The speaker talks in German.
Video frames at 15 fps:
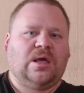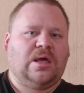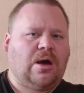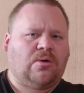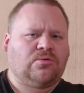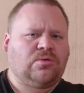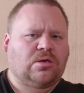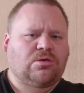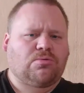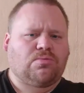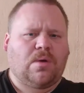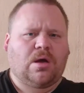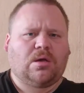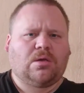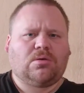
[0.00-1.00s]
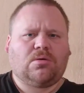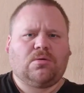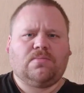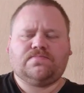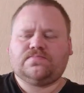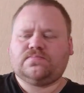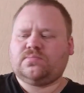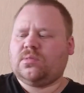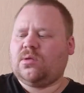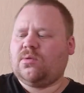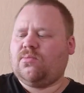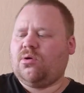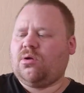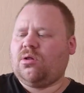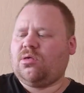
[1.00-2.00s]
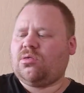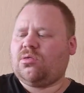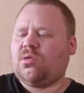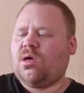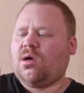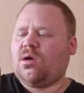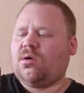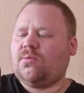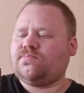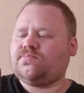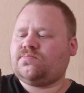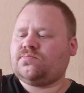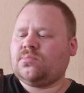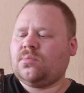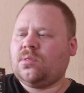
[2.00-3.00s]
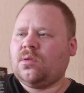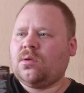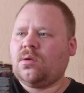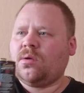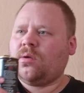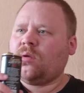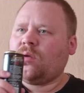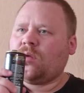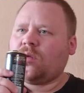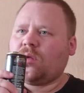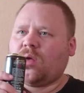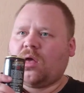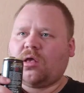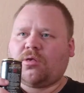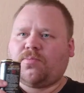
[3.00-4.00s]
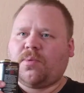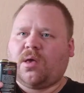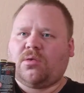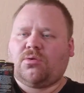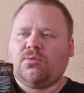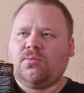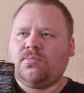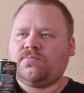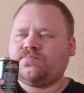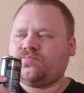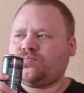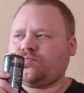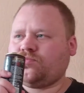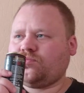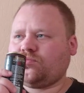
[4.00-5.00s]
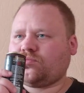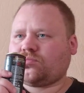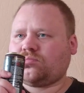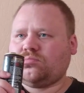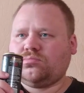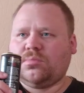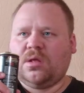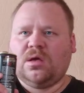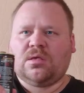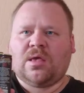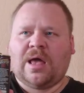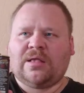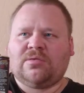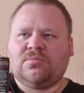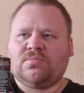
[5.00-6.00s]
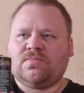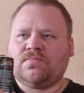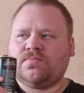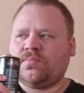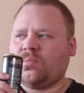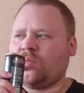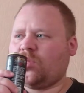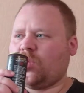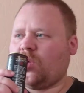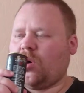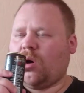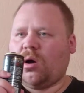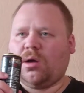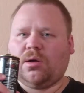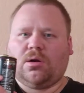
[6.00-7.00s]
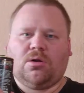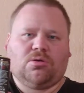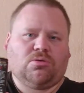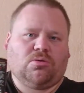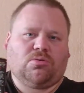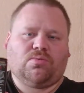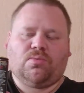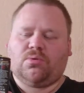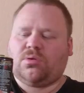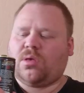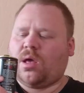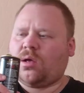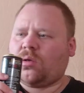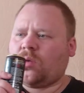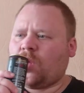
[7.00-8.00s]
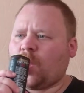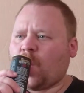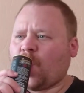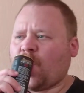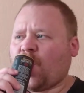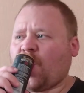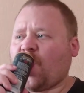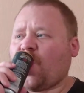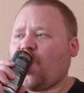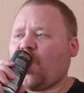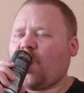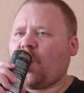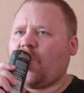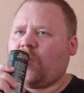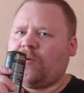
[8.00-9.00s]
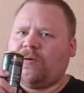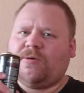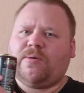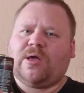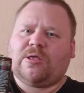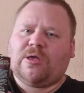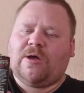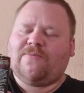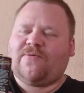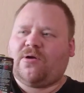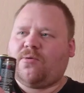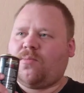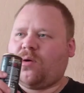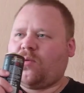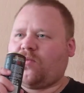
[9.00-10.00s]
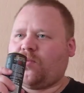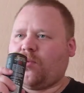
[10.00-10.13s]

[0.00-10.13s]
Ja, und es schmeckt wirklich nach Espresso. Es hat ein, ja, ein Glück, ich würde sagen, ich werde es einfach nochmal